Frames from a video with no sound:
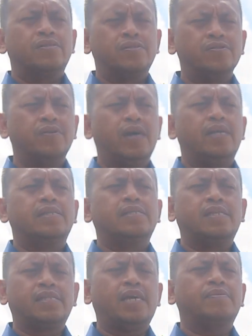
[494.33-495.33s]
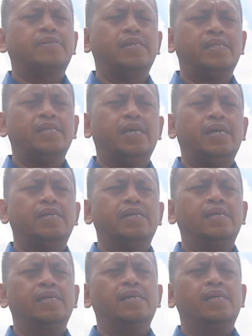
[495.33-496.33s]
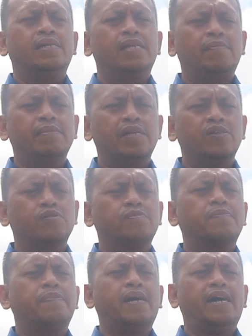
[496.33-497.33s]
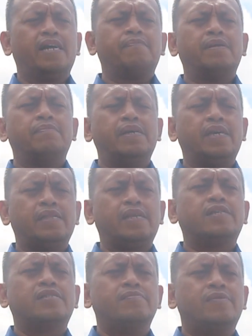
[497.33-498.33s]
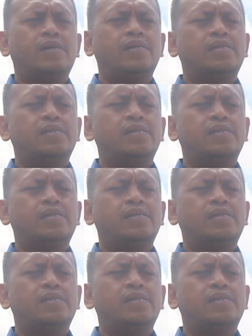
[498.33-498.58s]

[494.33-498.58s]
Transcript: Tuhan tetap setia. Dia menjadi sumber pengharapan bagi kita semua.